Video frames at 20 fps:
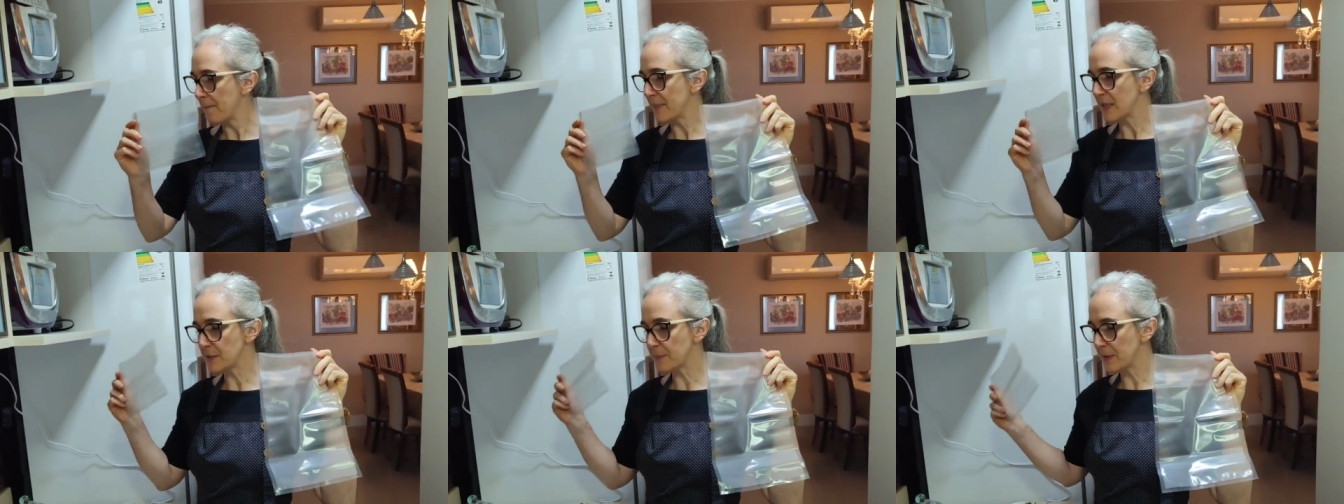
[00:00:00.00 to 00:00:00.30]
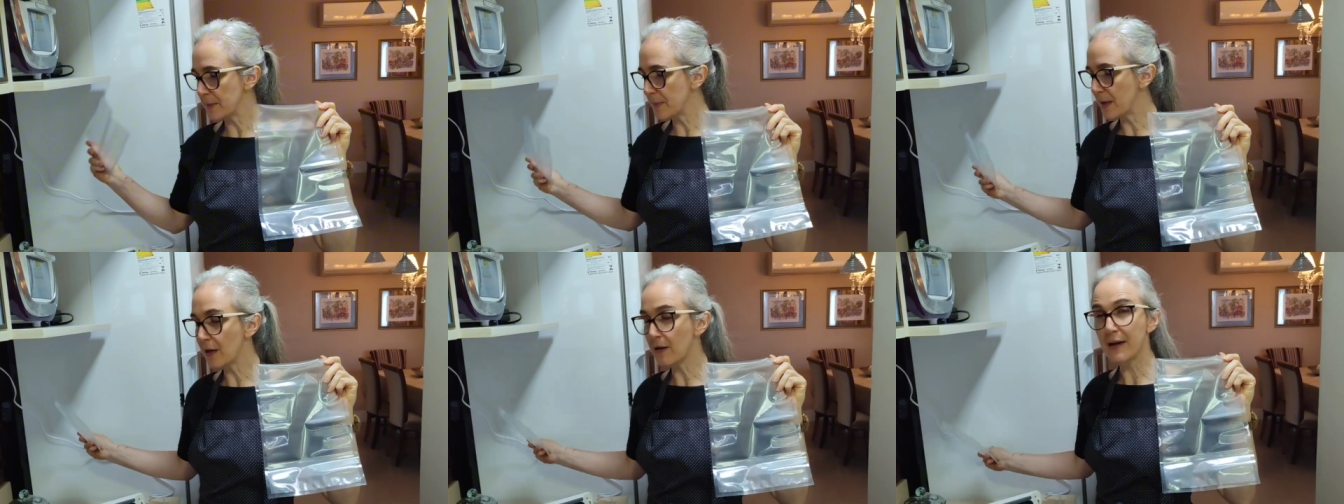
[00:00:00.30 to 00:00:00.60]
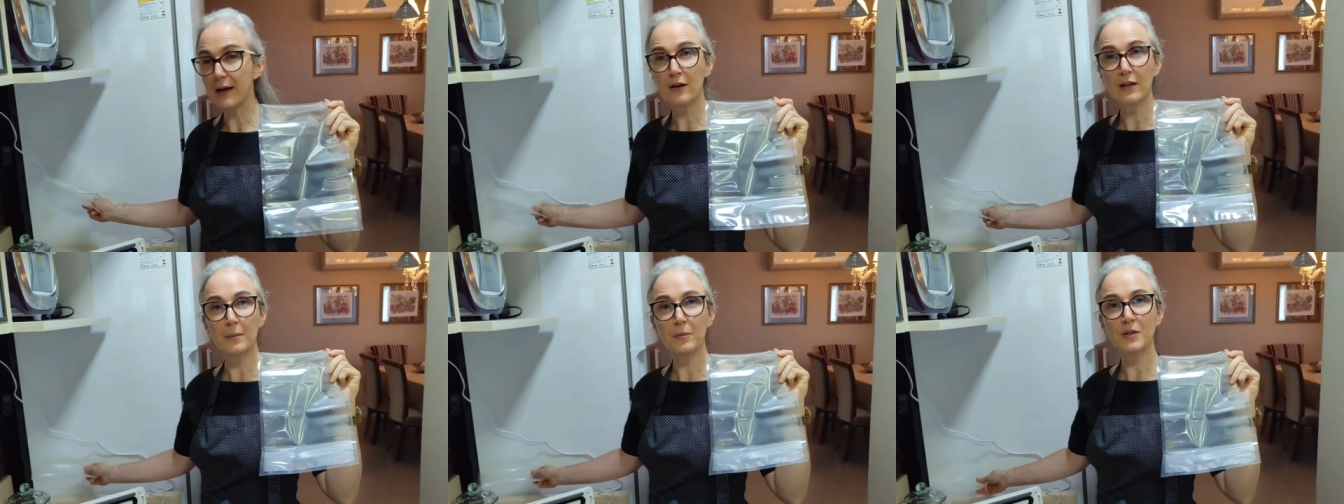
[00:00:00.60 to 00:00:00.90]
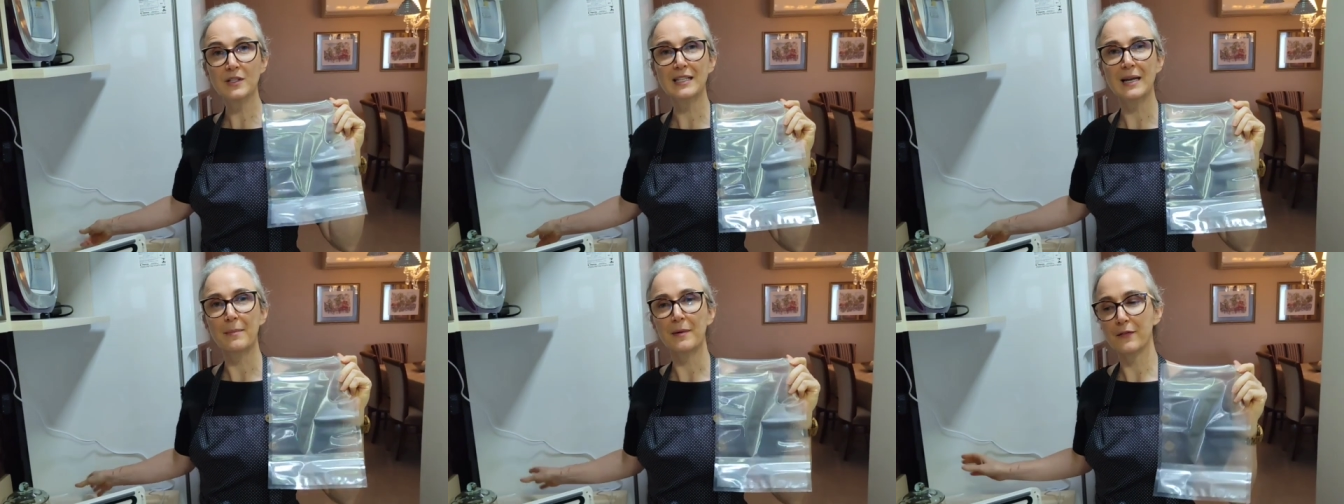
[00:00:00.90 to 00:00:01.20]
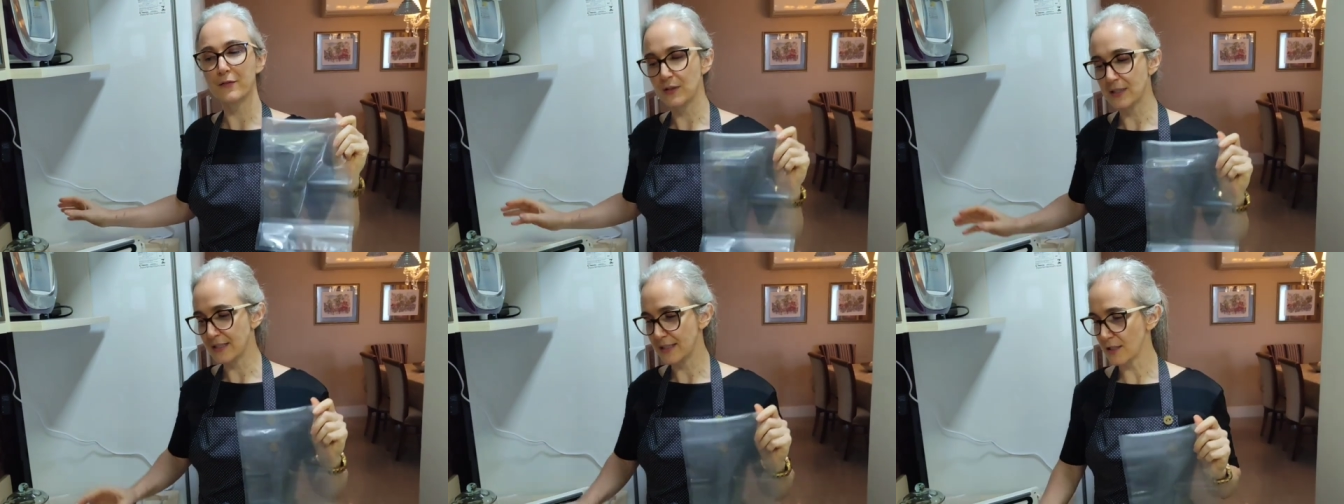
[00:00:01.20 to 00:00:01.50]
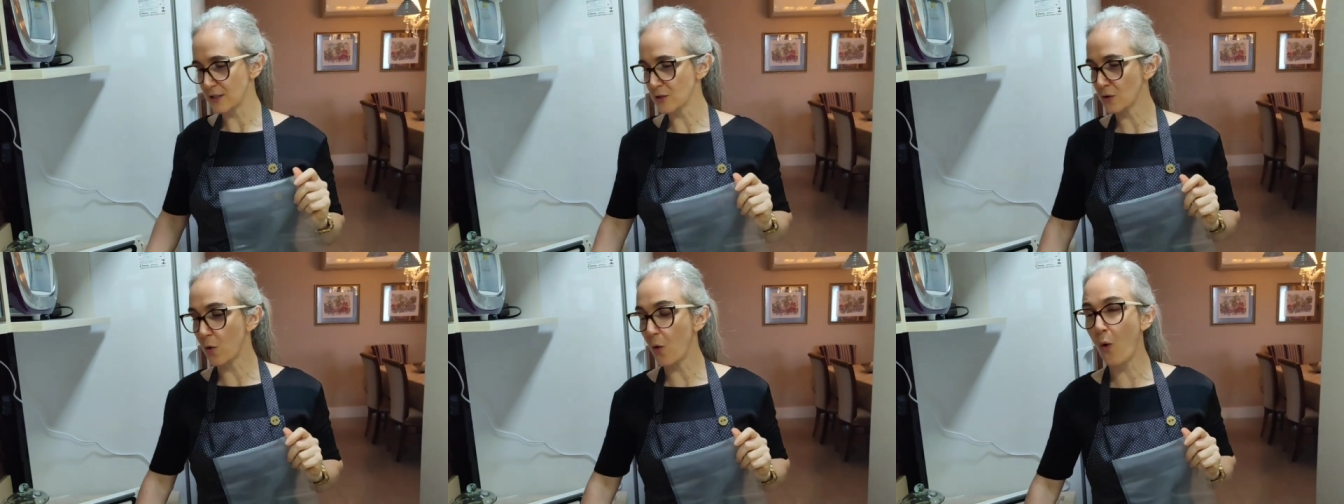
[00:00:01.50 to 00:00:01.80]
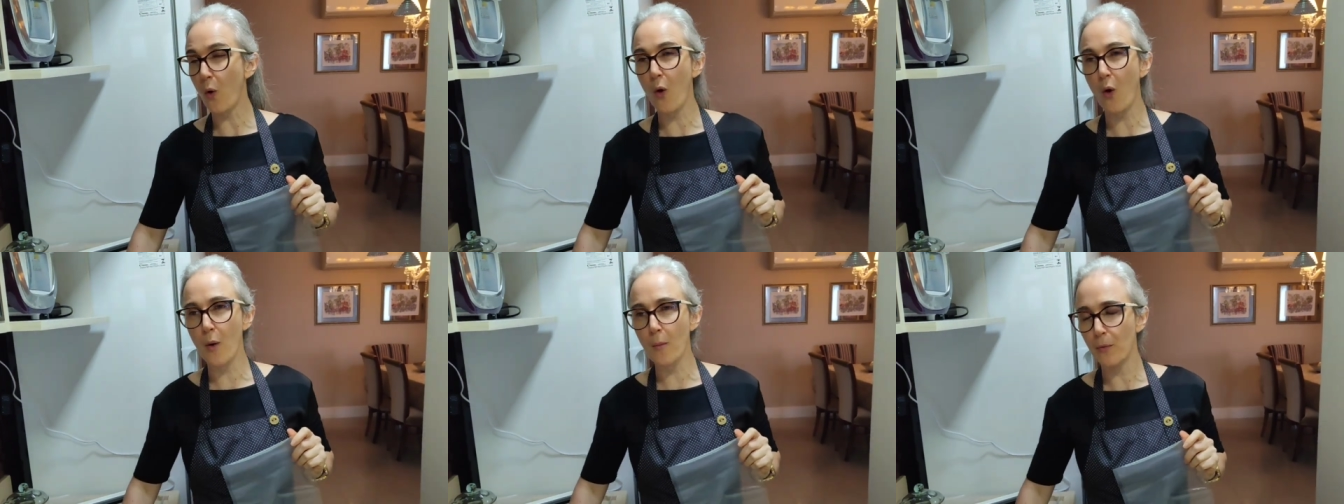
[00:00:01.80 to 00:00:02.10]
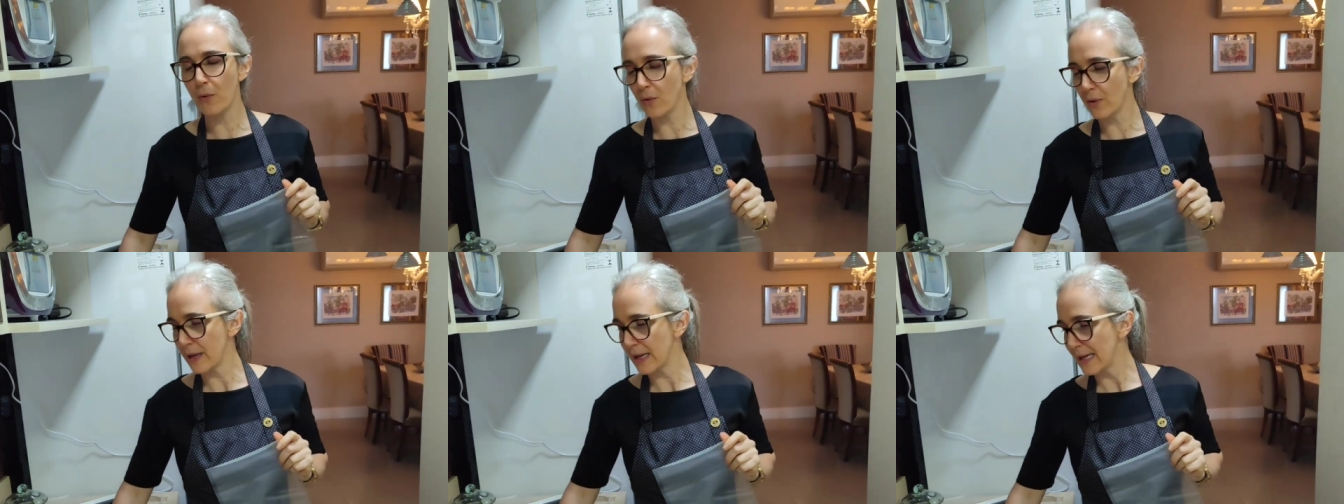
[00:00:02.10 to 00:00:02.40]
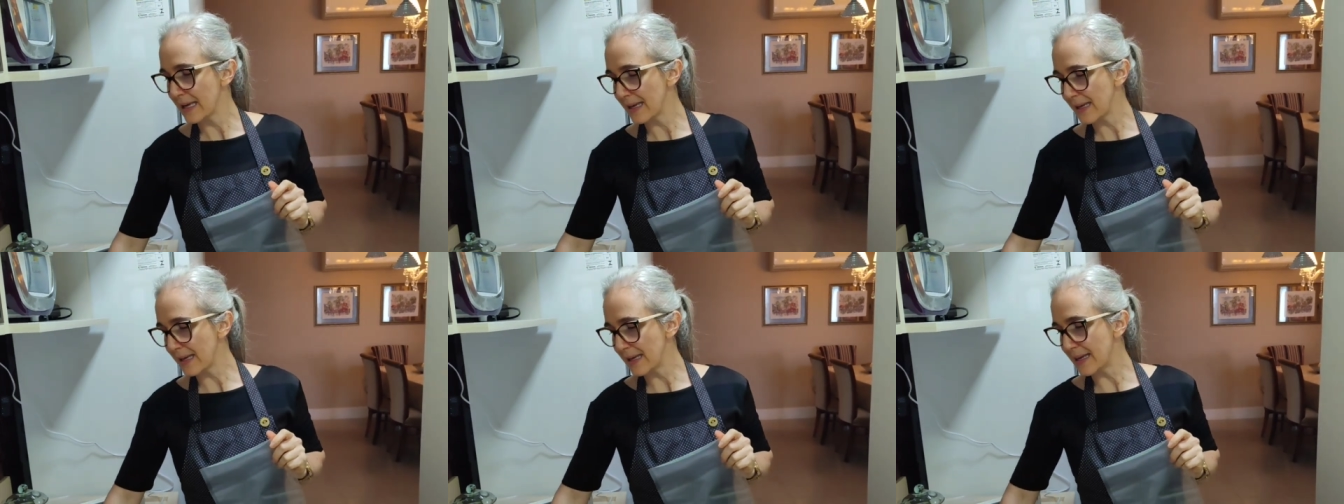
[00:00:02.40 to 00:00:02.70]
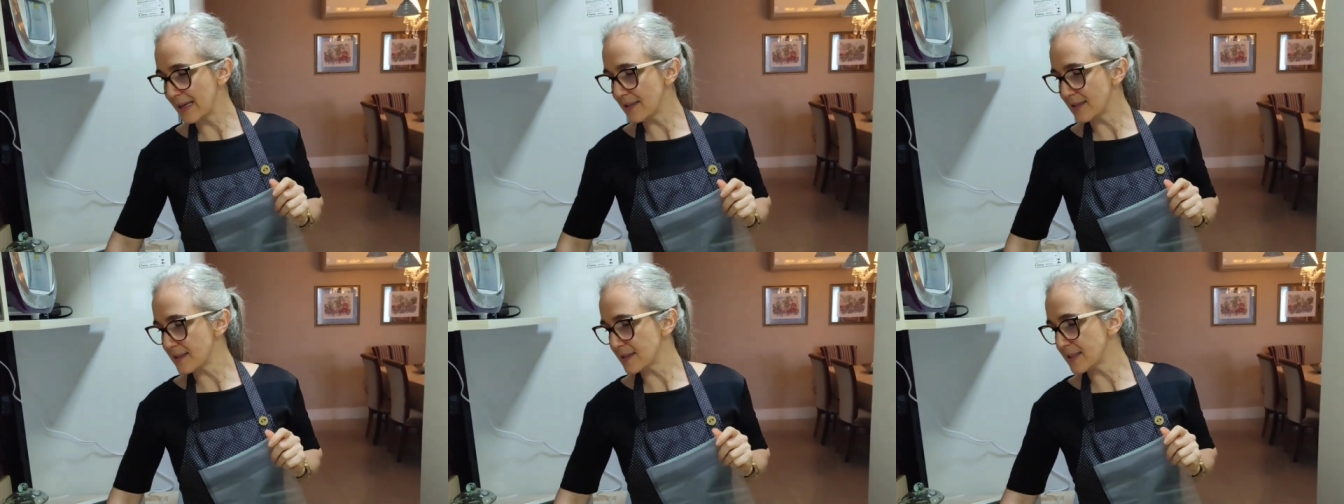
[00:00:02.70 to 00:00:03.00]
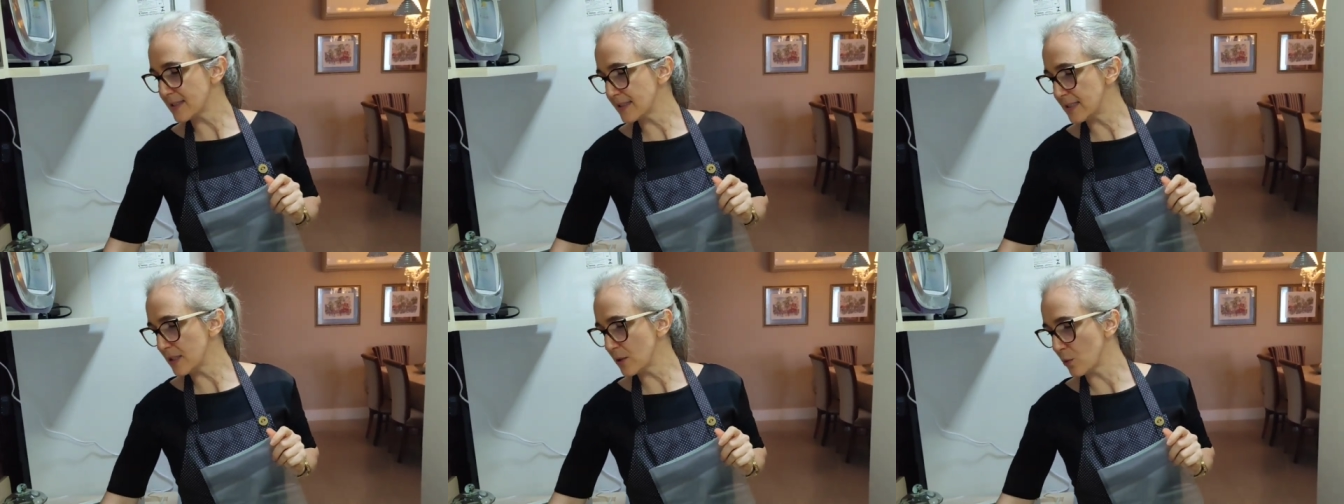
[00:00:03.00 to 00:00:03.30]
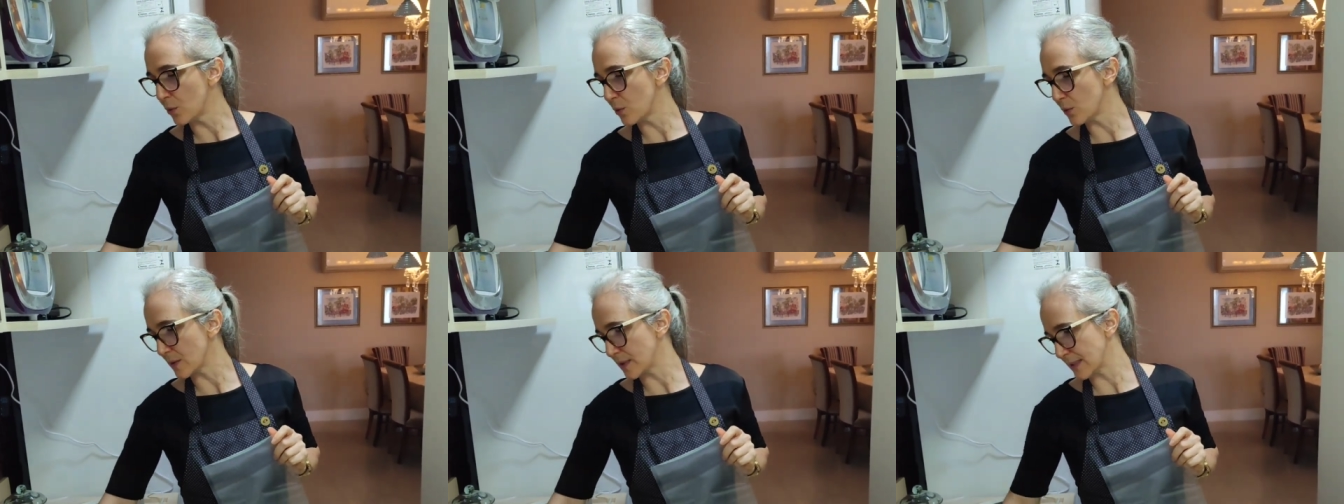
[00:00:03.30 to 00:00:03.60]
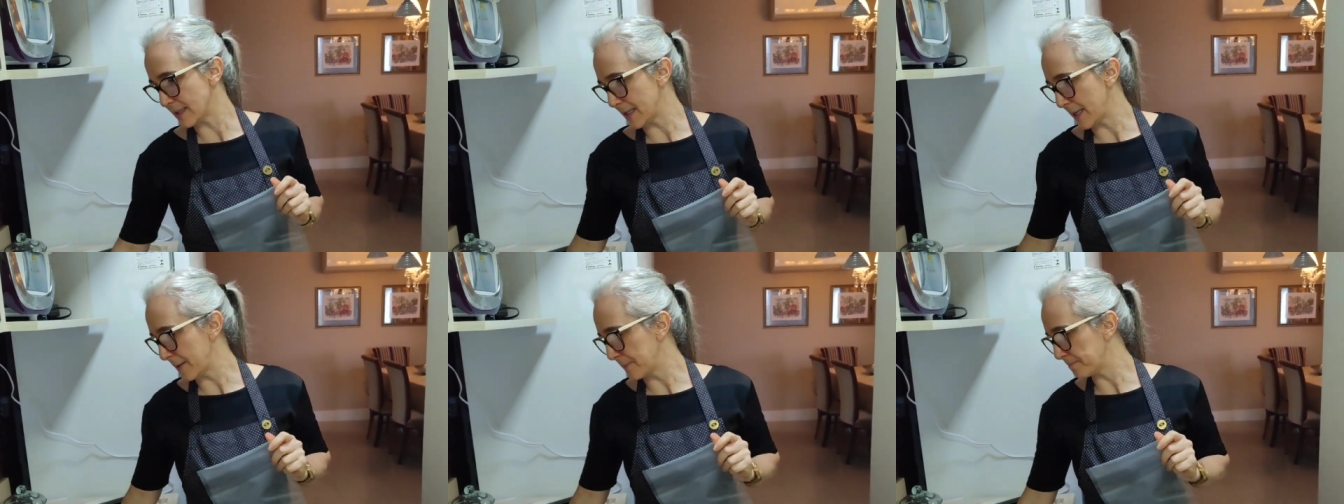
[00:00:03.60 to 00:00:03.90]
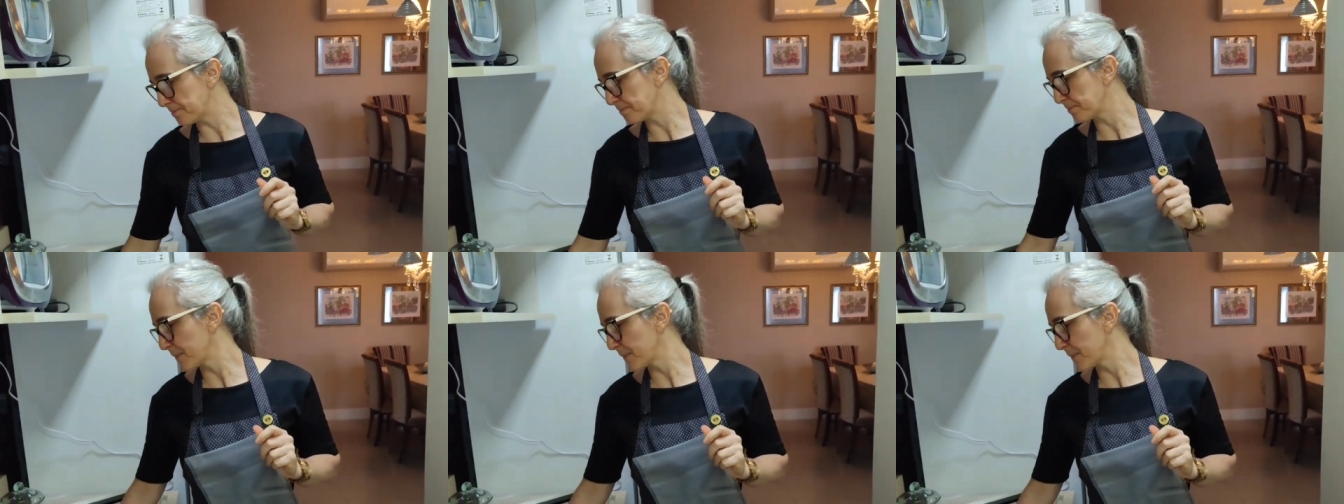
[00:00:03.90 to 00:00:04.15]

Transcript: Mas primeiro eu quero demonstrar para vocês como que se usa.